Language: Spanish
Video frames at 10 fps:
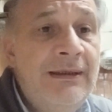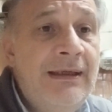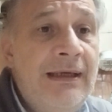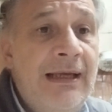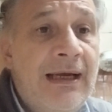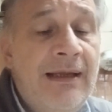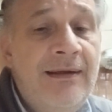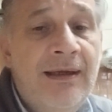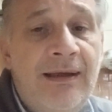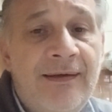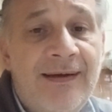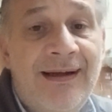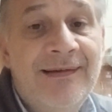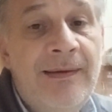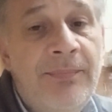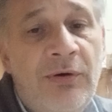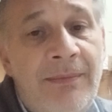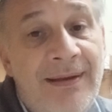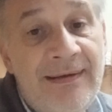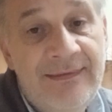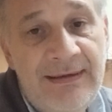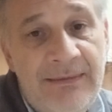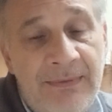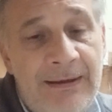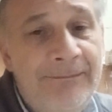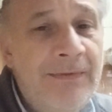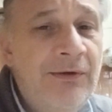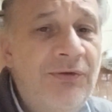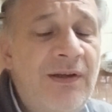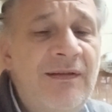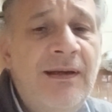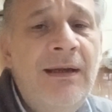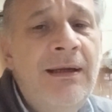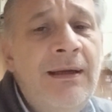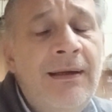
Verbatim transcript: y la gente quiere sacarse el problema de encima, entonces dice,